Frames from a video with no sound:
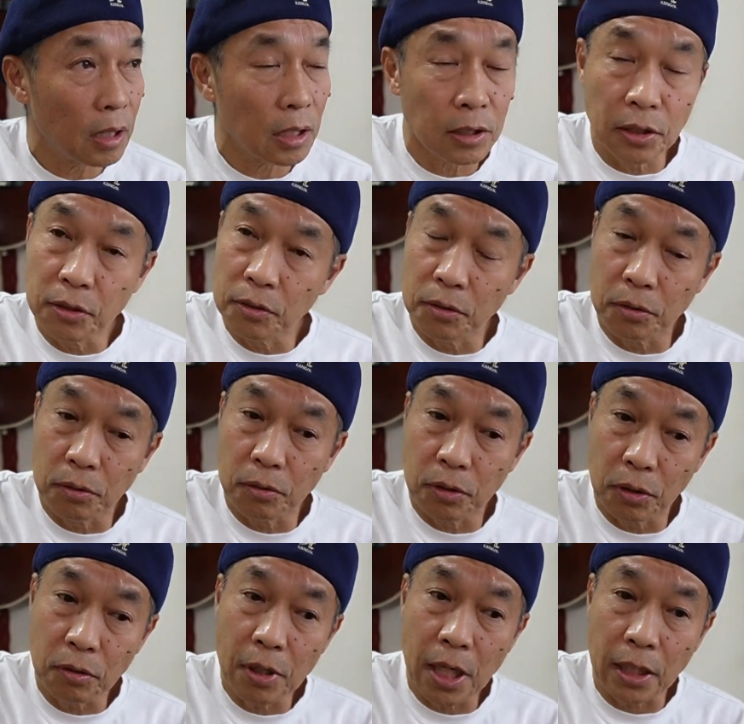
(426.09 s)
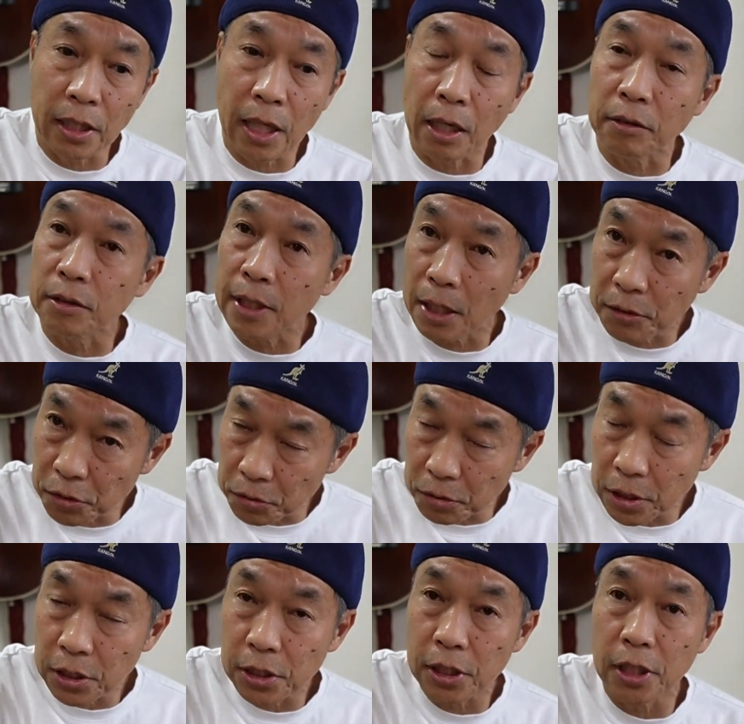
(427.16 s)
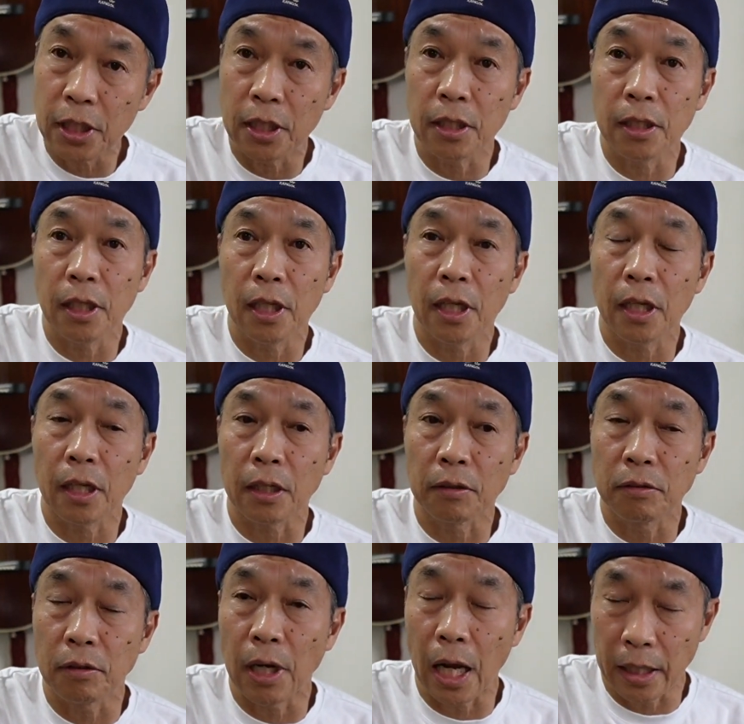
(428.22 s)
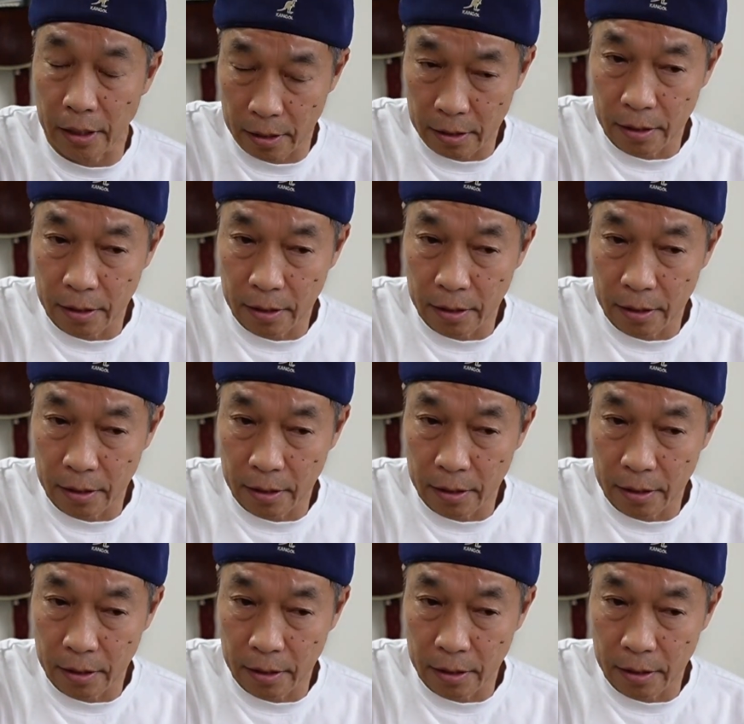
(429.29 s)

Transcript: た日数っていうのが130日ぐらい